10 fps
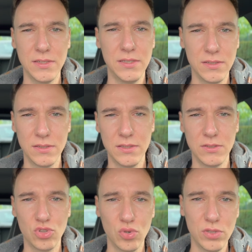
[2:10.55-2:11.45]
diese, diese
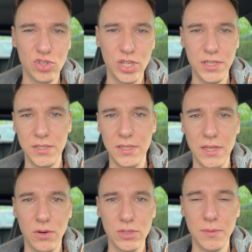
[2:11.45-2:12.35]
Schutzschicht, die die
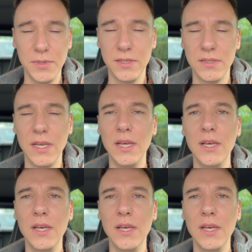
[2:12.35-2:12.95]
Haut da bildet.